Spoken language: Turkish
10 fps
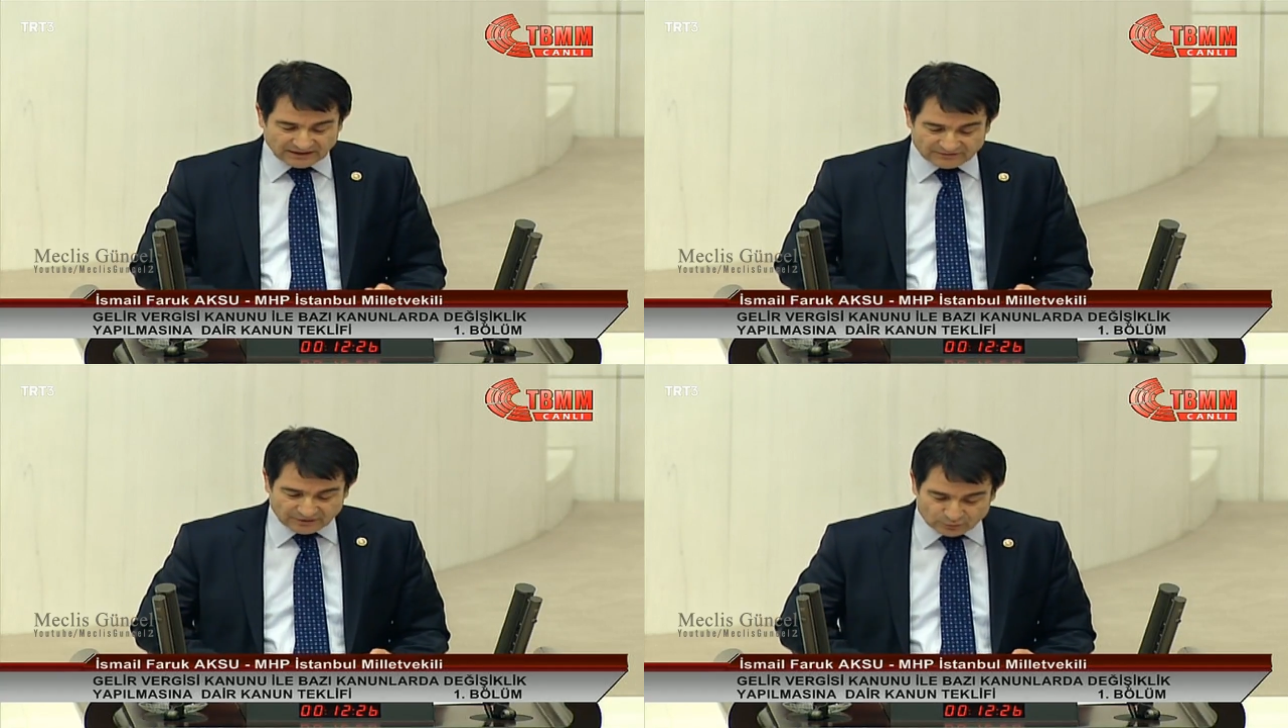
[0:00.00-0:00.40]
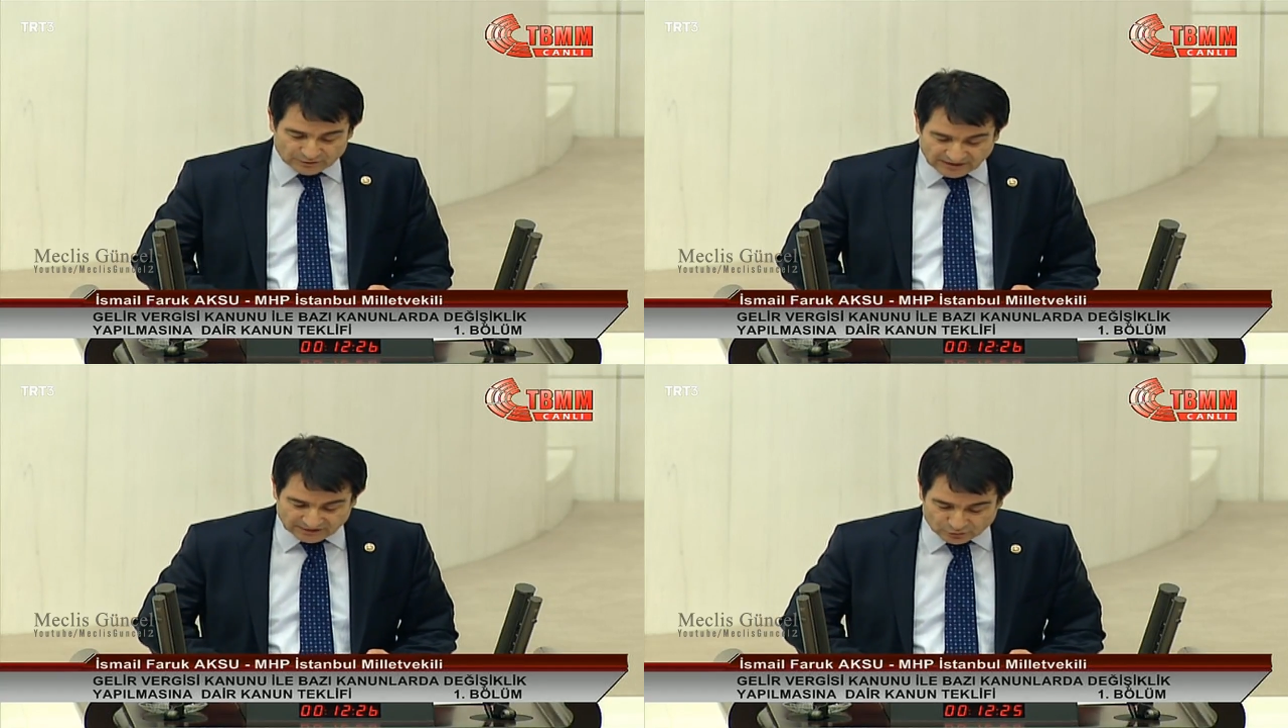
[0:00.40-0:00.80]
ve
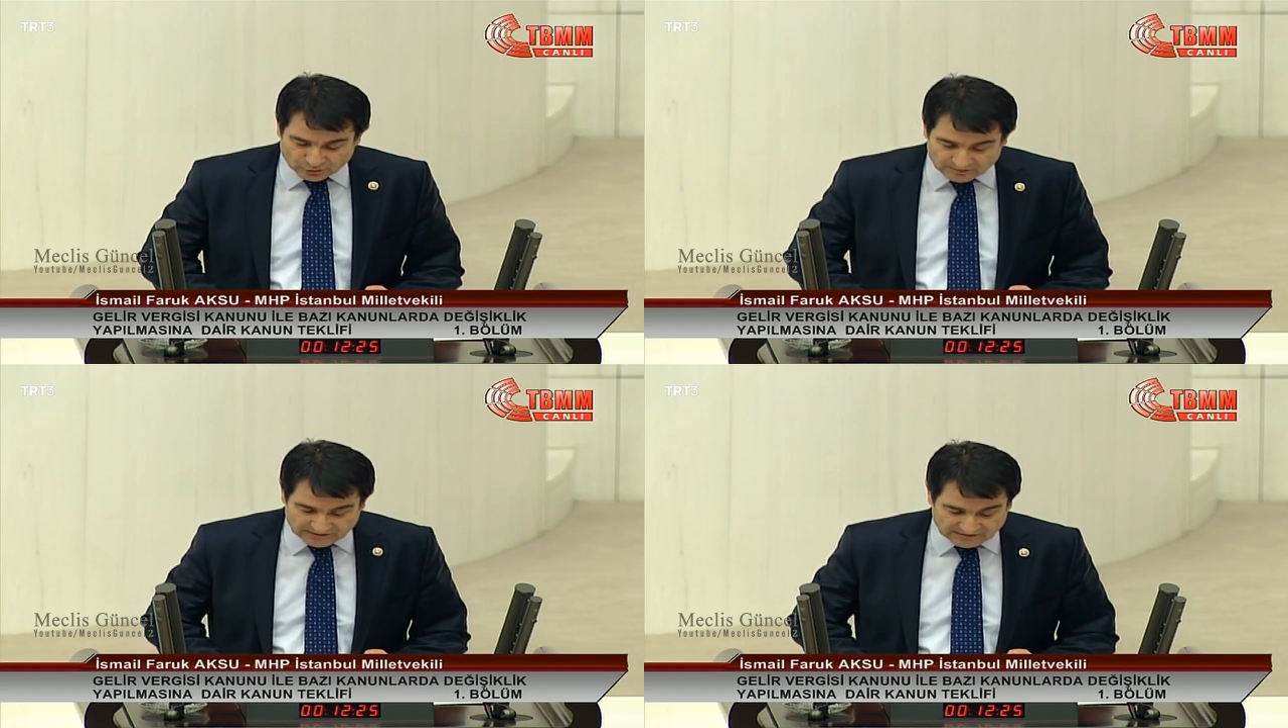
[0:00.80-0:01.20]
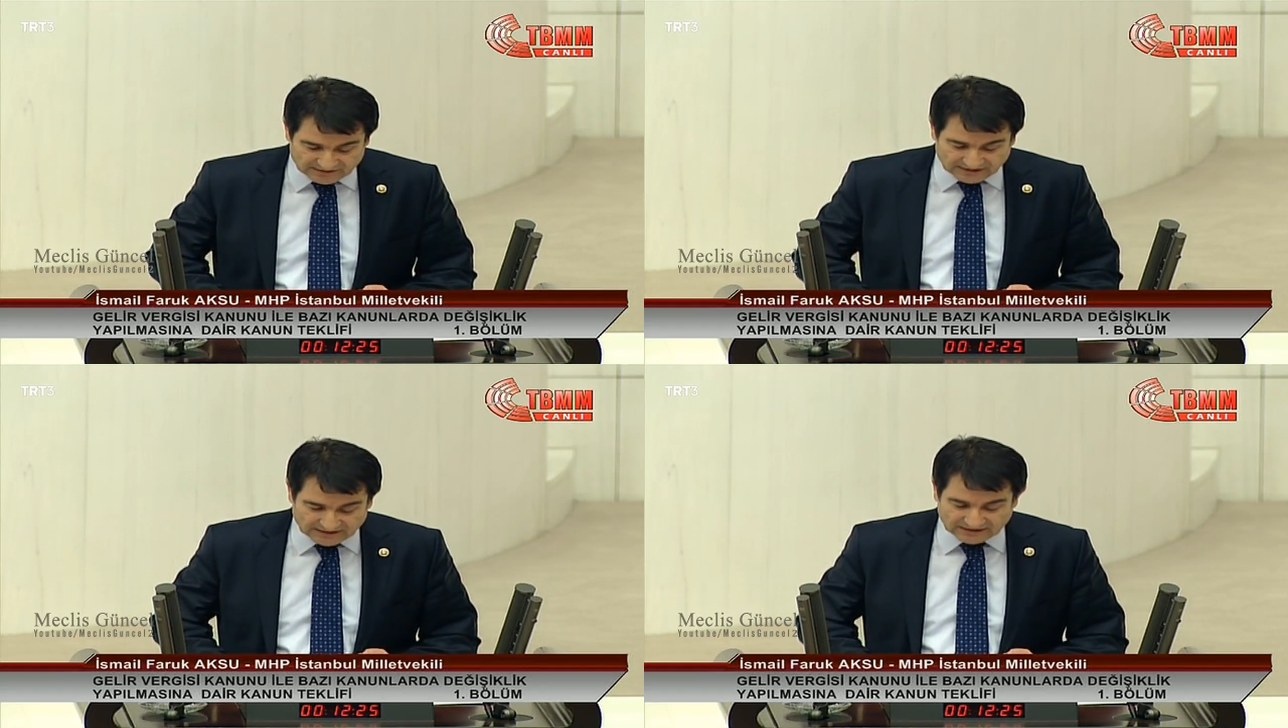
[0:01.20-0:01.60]
ülke
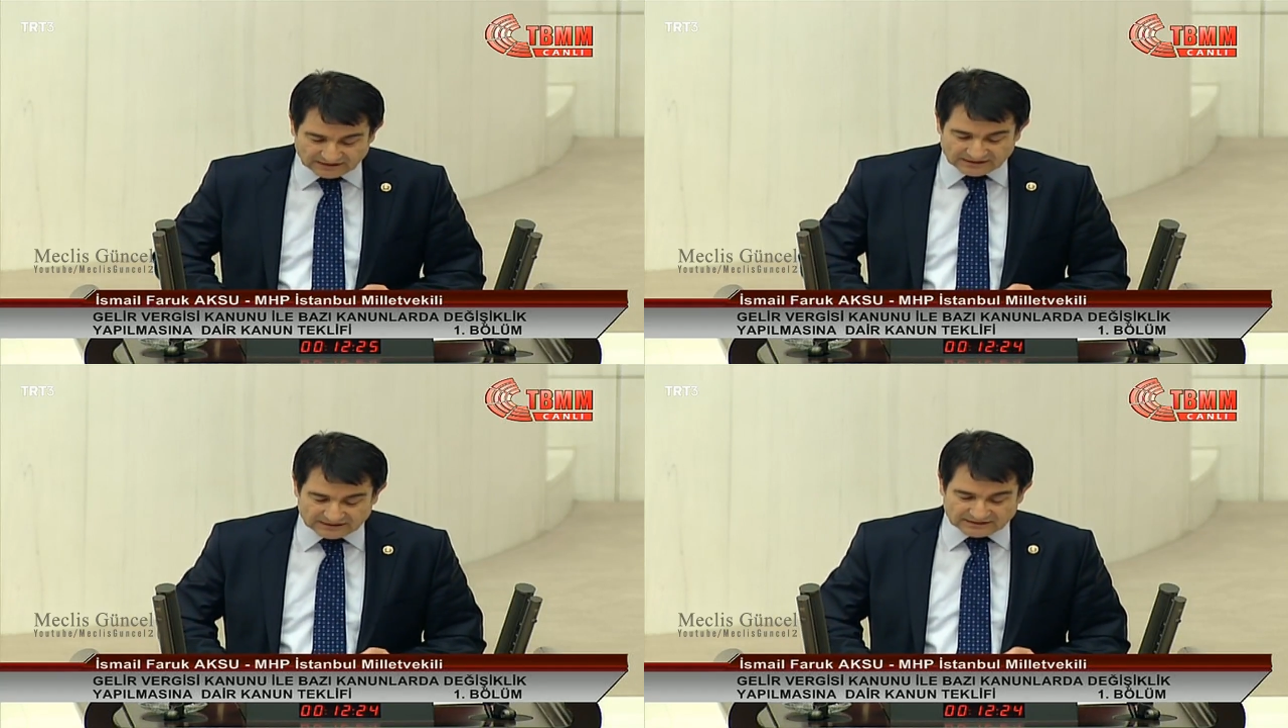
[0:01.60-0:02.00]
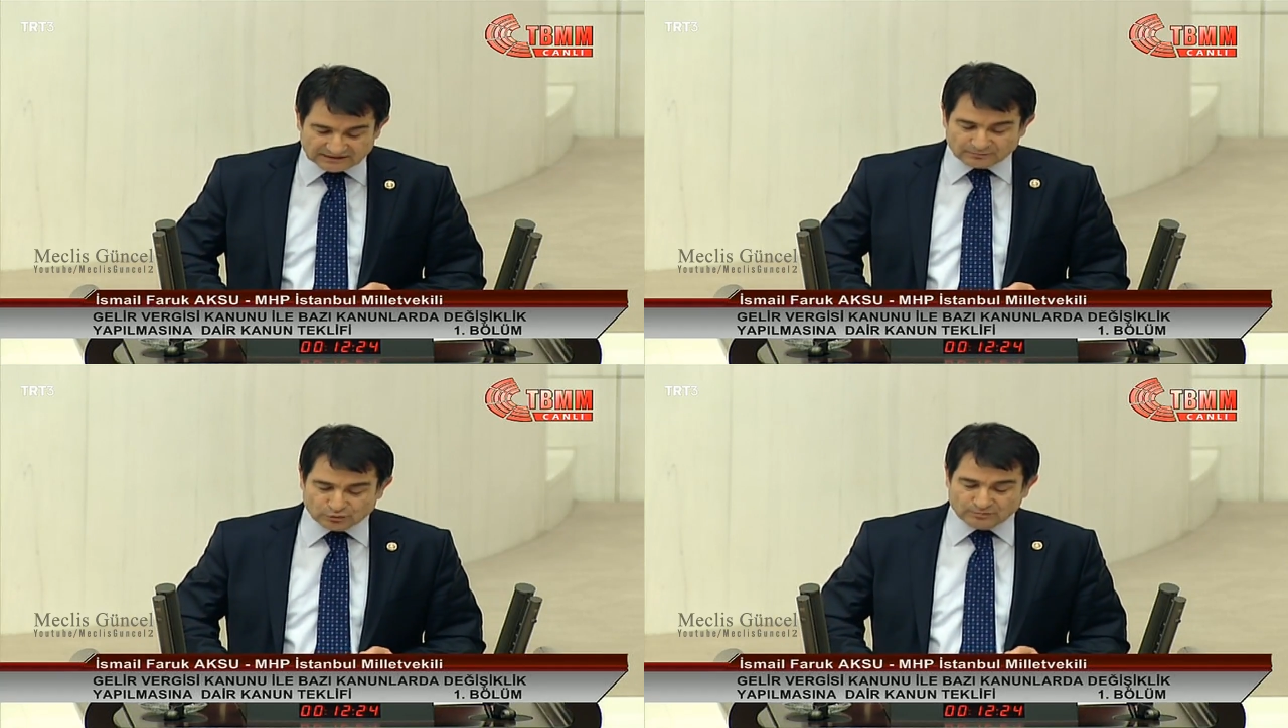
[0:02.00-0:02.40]
ekonomisine
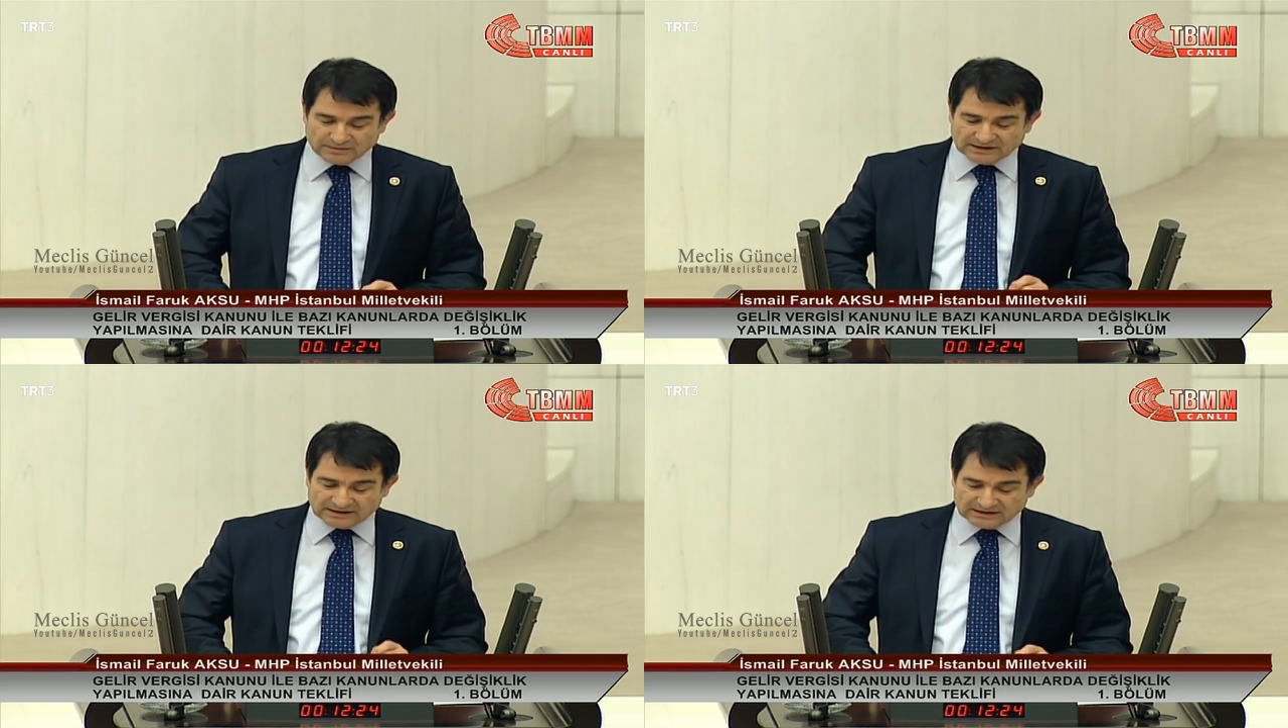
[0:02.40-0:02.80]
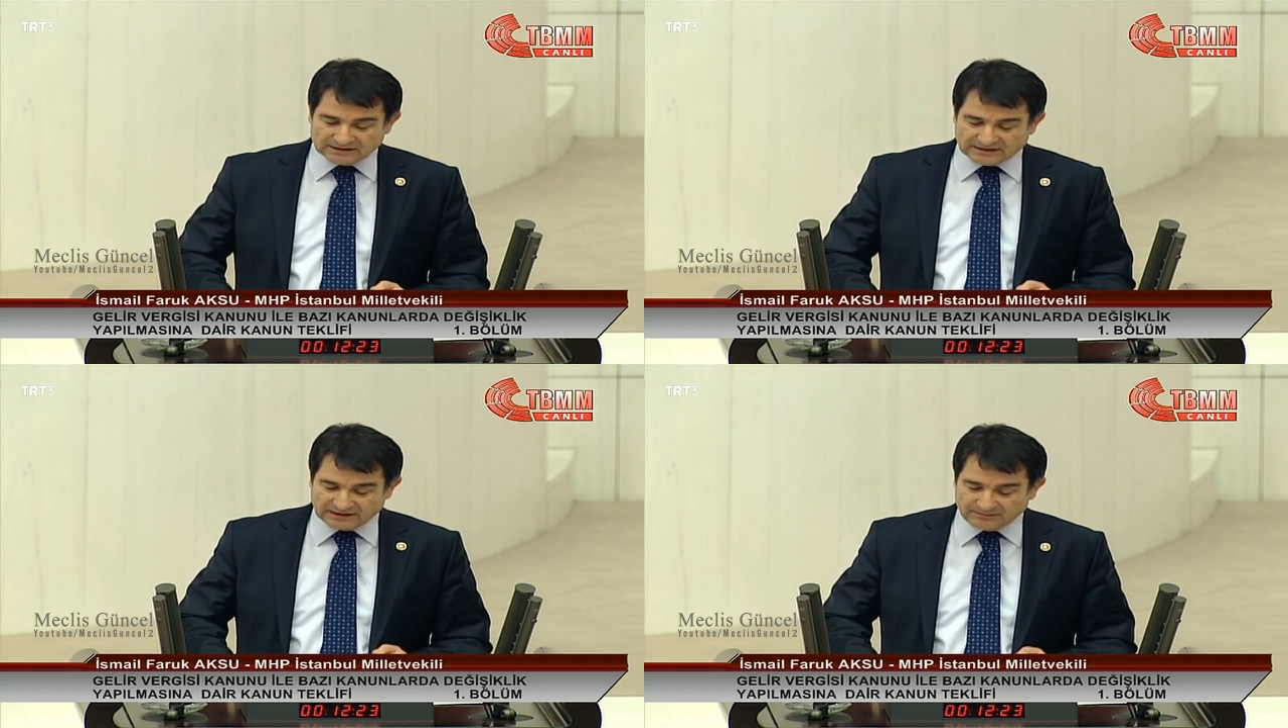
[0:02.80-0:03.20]
katkıda bulunmalarının
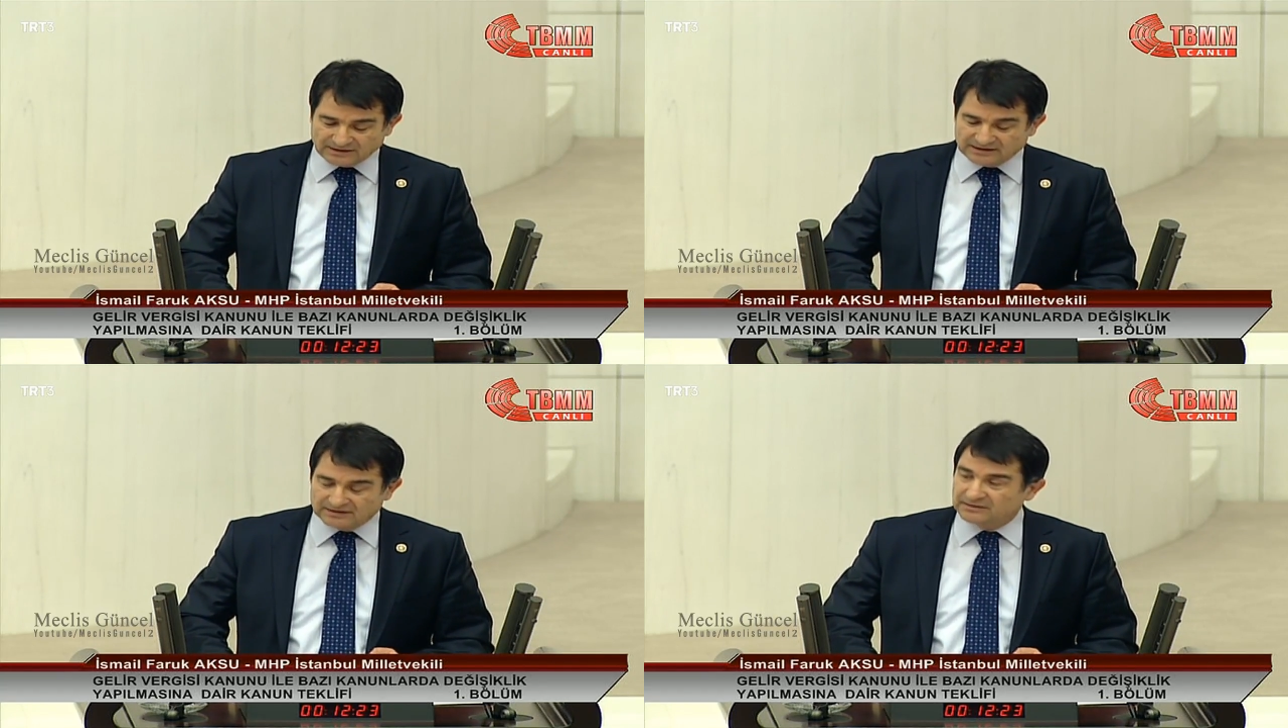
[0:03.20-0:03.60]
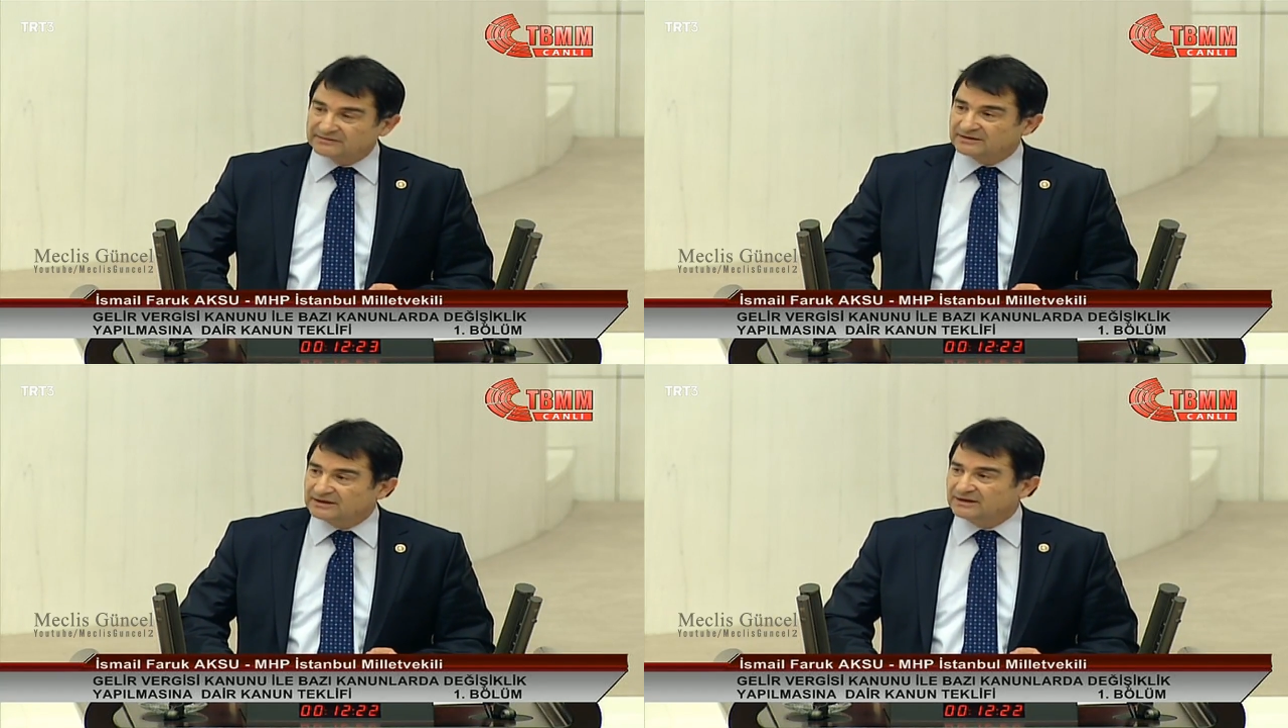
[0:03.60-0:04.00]
temin
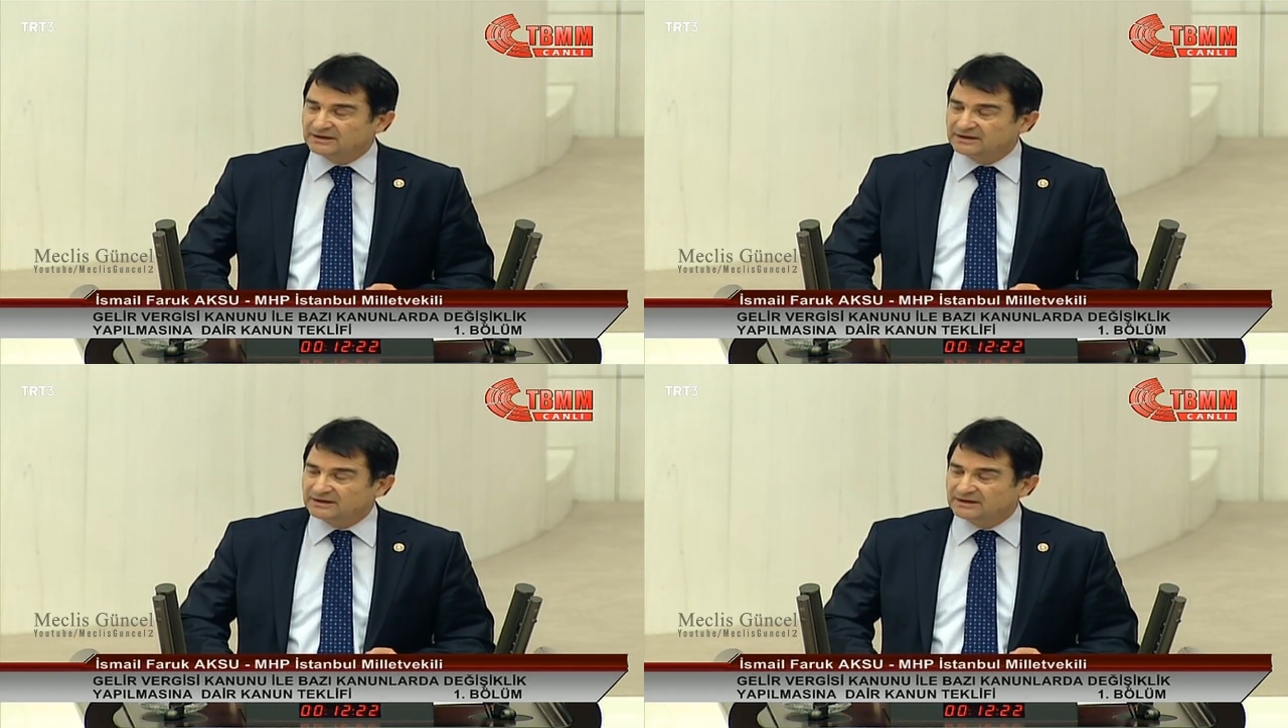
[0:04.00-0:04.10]
edilmesini